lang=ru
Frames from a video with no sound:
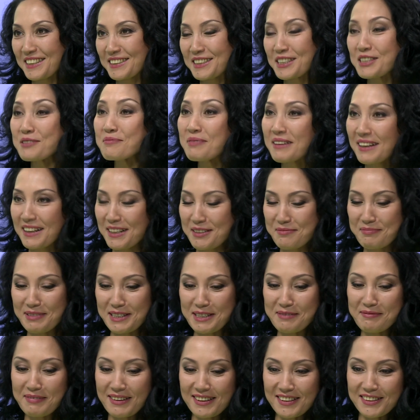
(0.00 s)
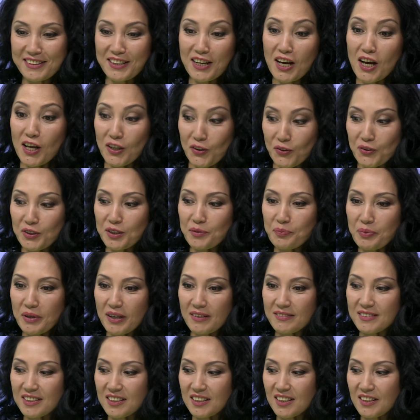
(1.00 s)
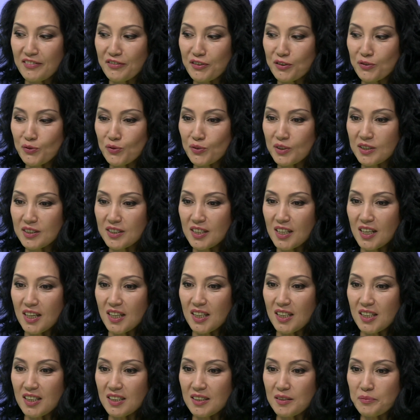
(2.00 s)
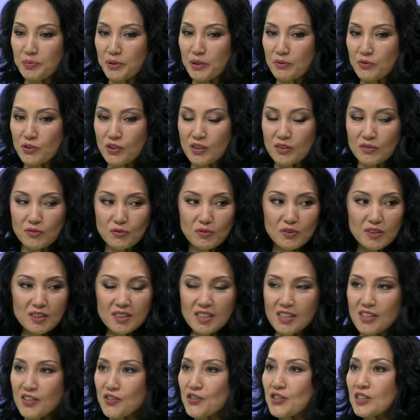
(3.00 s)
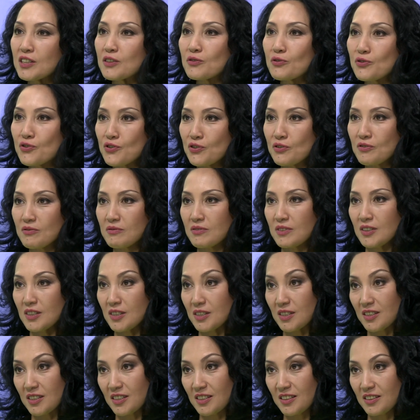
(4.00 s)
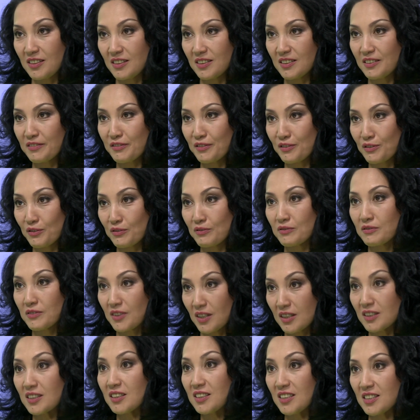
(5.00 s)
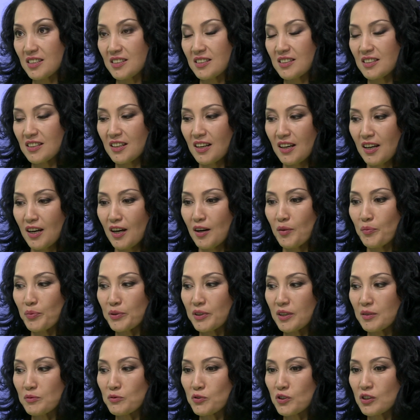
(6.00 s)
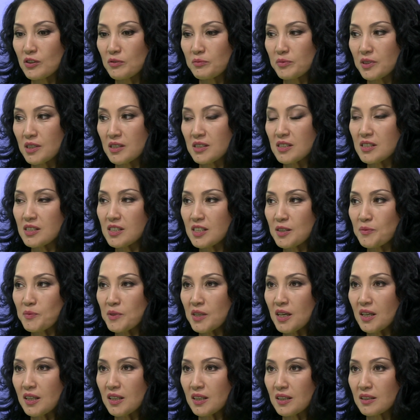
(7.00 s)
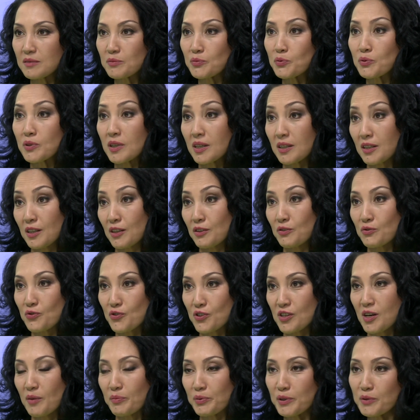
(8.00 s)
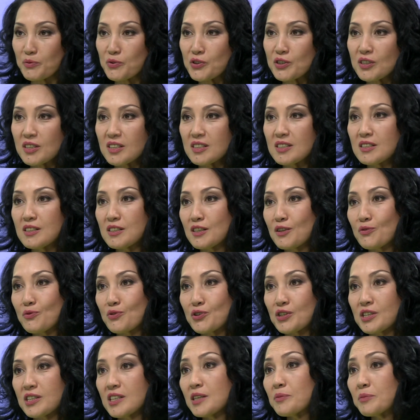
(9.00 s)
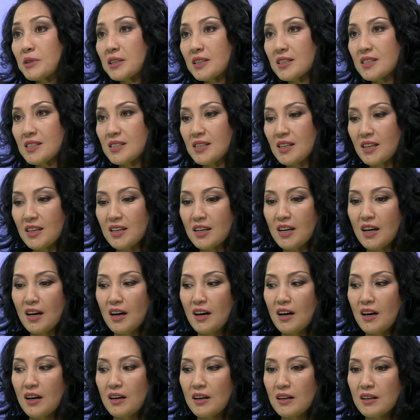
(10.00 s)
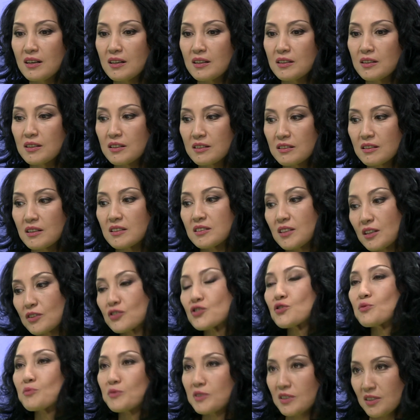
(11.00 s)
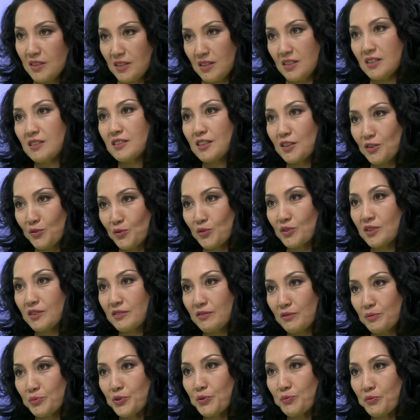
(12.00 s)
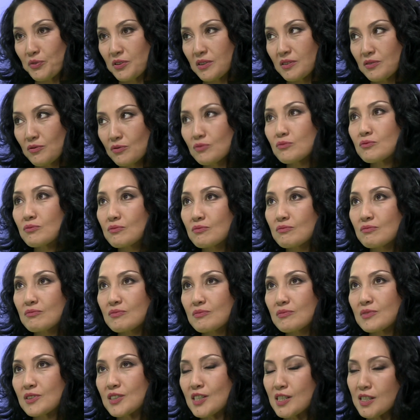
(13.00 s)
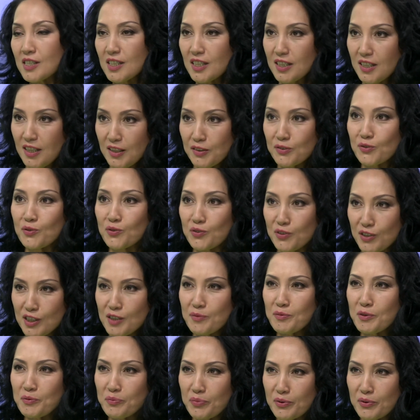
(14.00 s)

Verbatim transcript: как-то неправильно понимают. Но это правда, я вернулась, а, потому что, ну не знаю, я человек очень искренний, говорю как есть. Потому что у меня здесь семья, я была ей нужна, потому что родители уже не молодели. А, а также у меня сын, который, в общем-то, ну, с детских лет он с ними